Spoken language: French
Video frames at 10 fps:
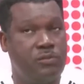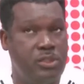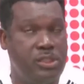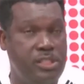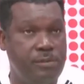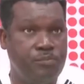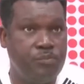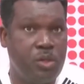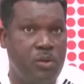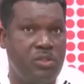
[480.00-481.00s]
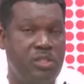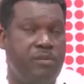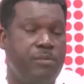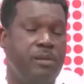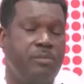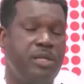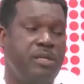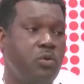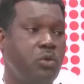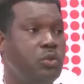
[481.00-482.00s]
je vous le dis, nous avons par exemple
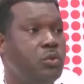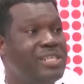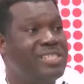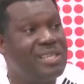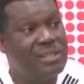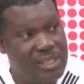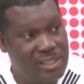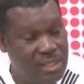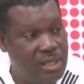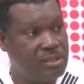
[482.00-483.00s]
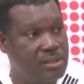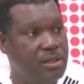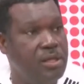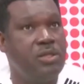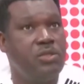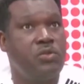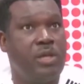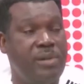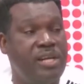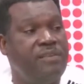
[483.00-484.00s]
créé aujourd'hui des centres d'excellence sur
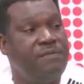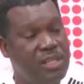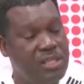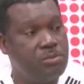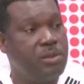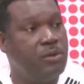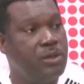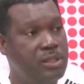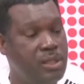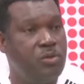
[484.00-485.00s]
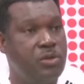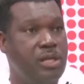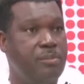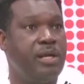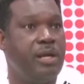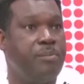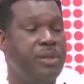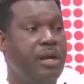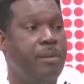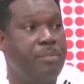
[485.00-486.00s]
la base de financements que l'État burkinabé a
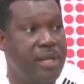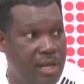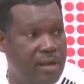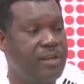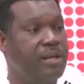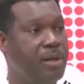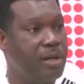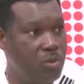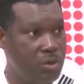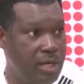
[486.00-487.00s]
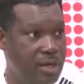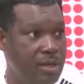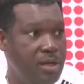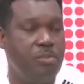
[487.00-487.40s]
pris en prêt avec la Banque mondiale